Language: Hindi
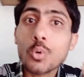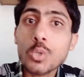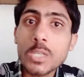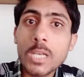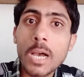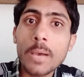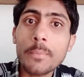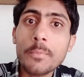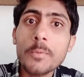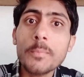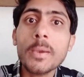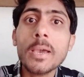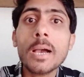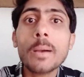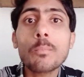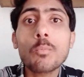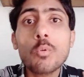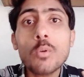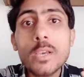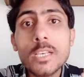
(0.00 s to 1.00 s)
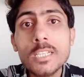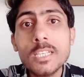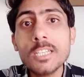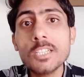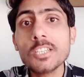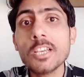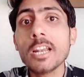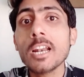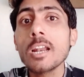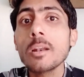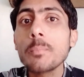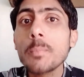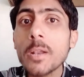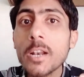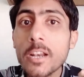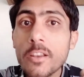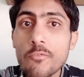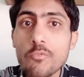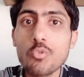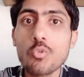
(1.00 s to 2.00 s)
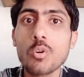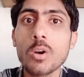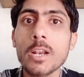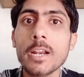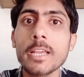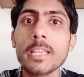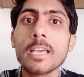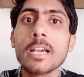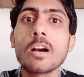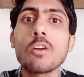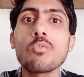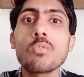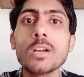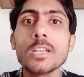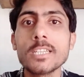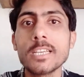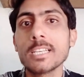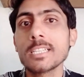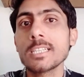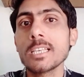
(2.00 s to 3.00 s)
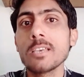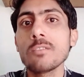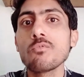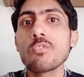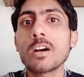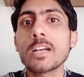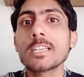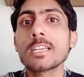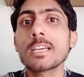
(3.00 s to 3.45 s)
उसका भी मैं आपको इसी चैनल पर रिव्यू करके दिखाऊंगा जैसे ही वो आ